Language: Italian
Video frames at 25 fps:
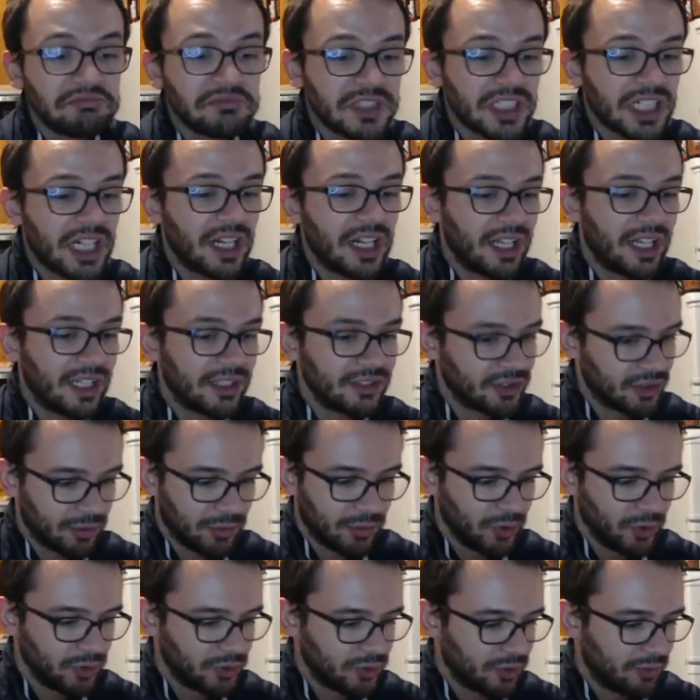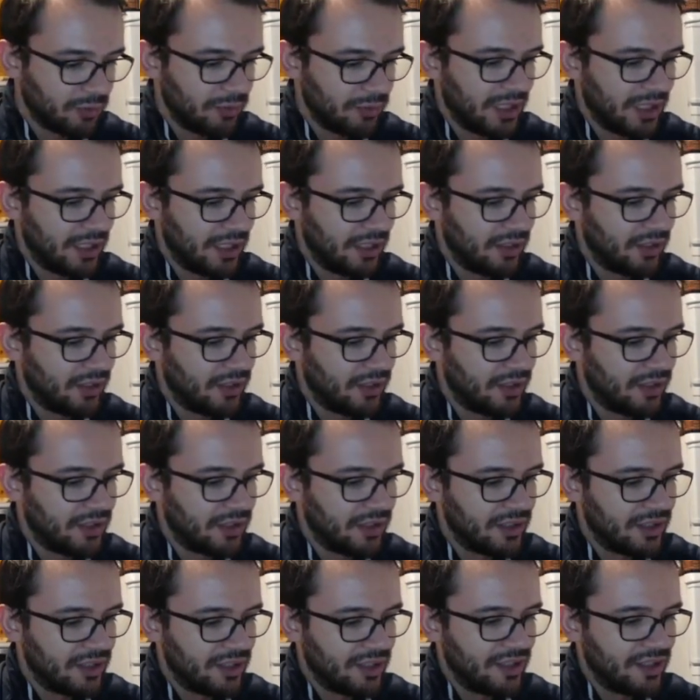tra l'altro molto bello.
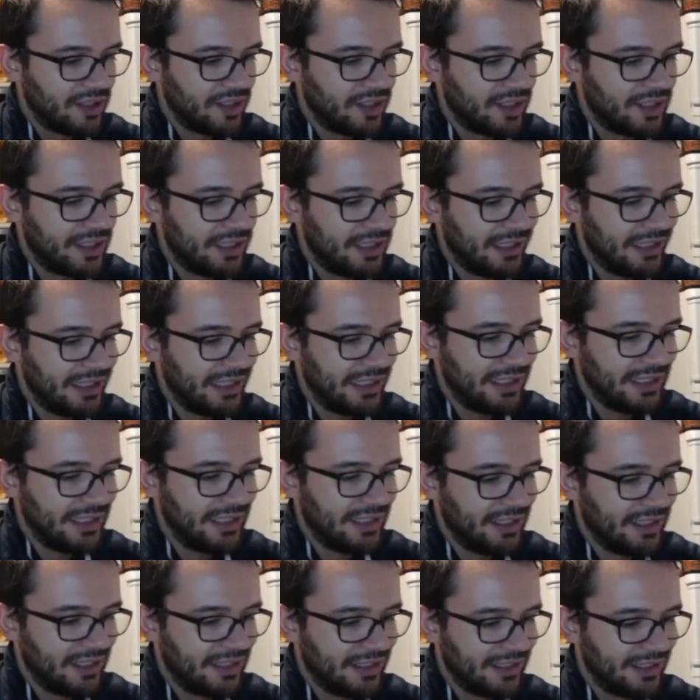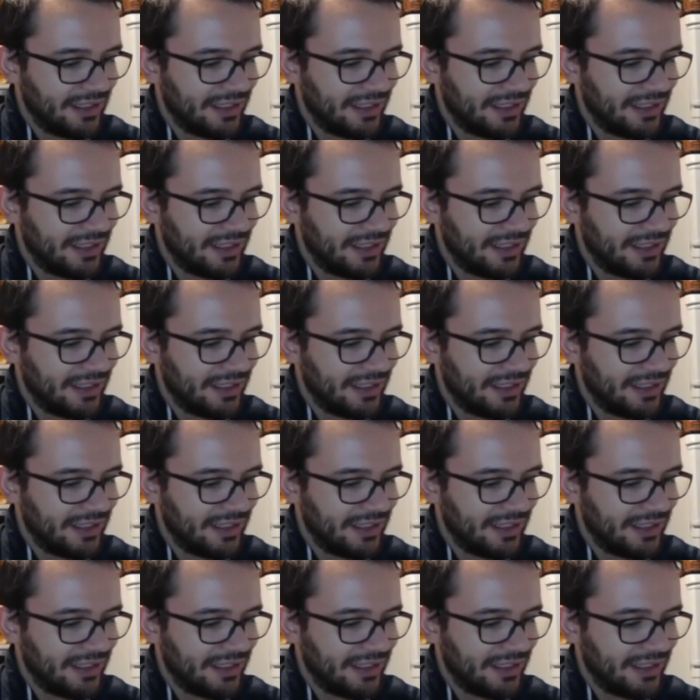Seal,